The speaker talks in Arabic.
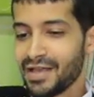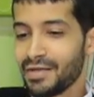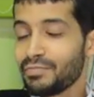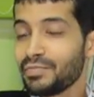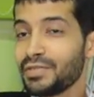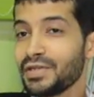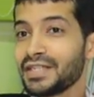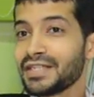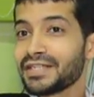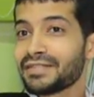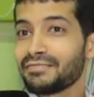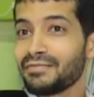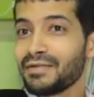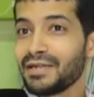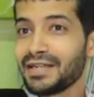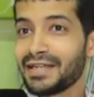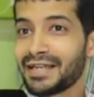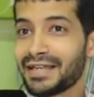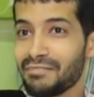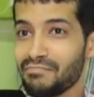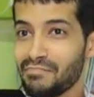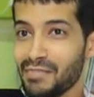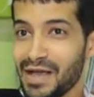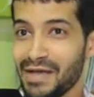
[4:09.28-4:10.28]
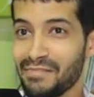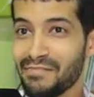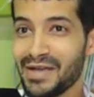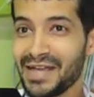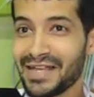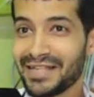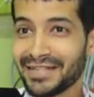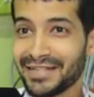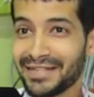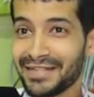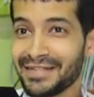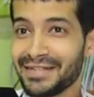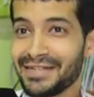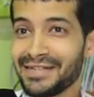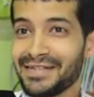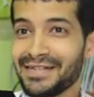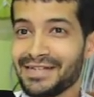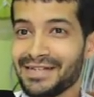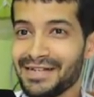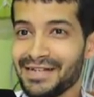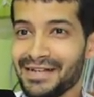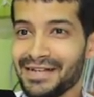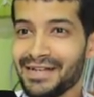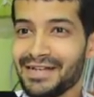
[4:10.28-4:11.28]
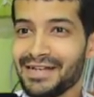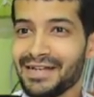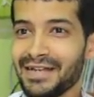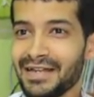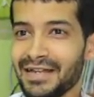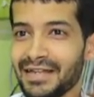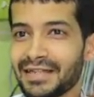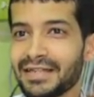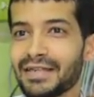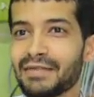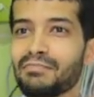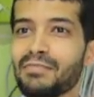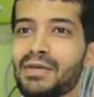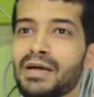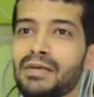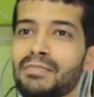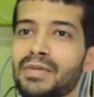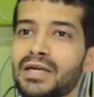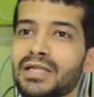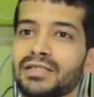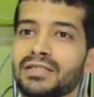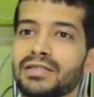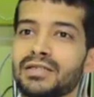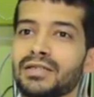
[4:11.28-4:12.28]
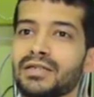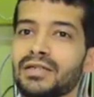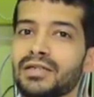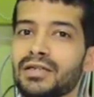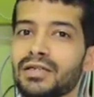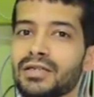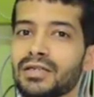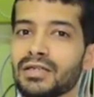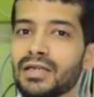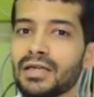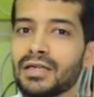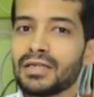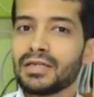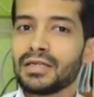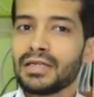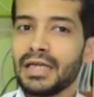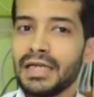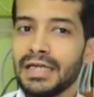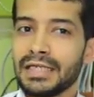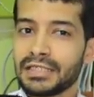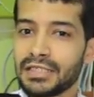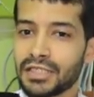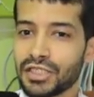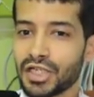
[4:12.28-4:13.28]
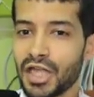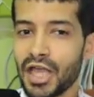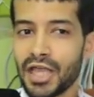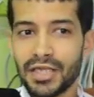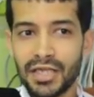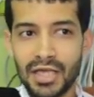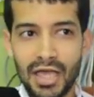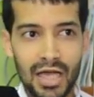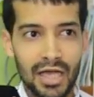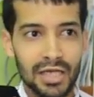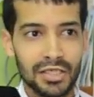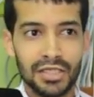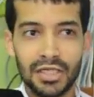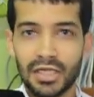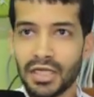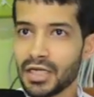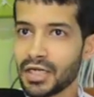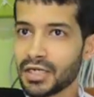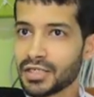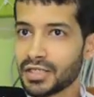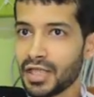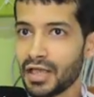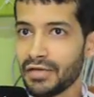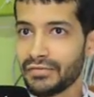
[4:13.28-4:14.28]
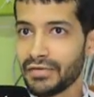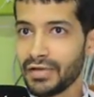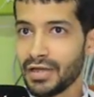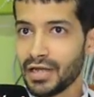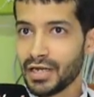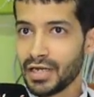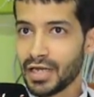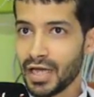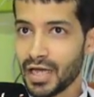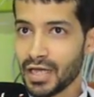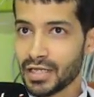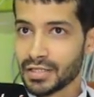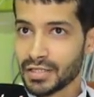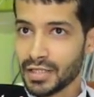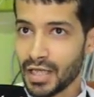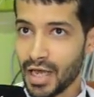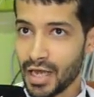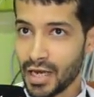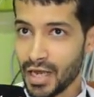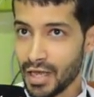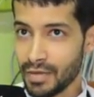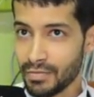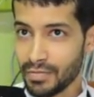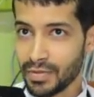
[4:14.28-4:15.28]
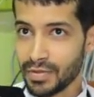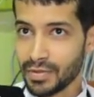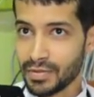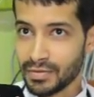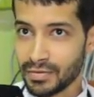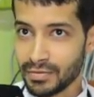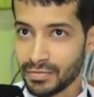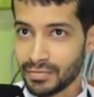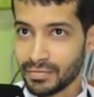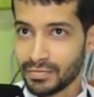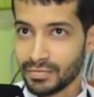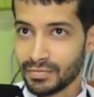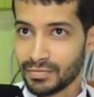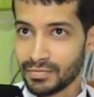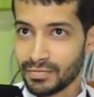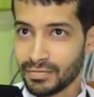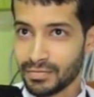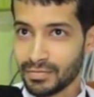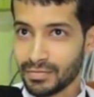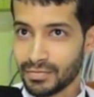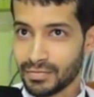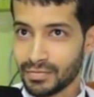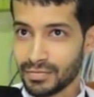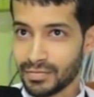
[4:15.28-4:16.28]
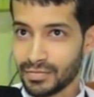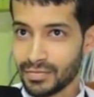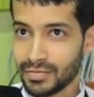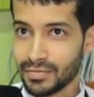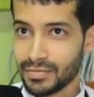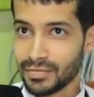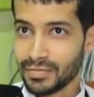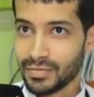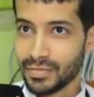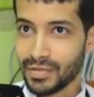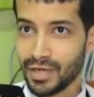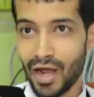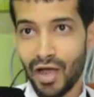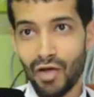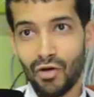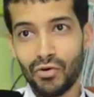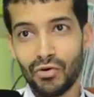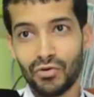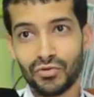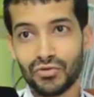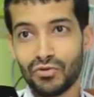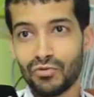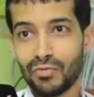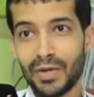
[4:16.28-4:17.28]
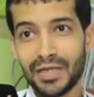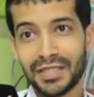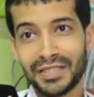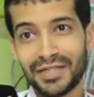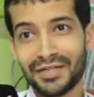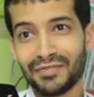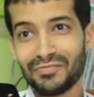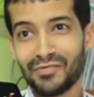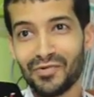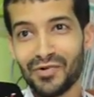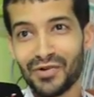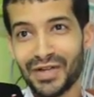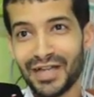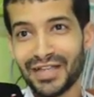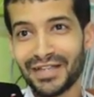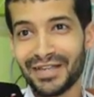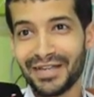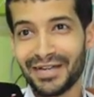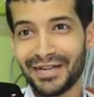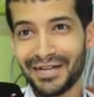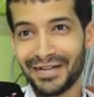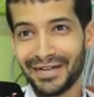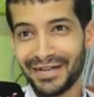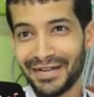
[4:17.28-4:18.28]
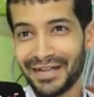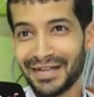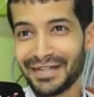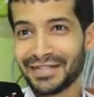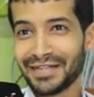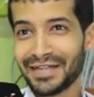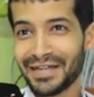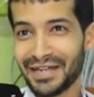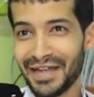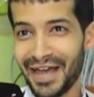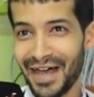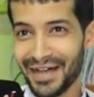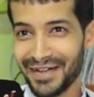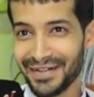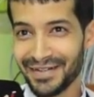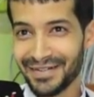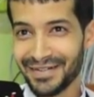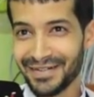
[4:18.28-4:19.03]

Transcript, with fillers: بالنسبه للكمامات الكمامات حيتاش اي حاجه كيرتفع عليها الطلب راه اوتوماتيكمون كتغلى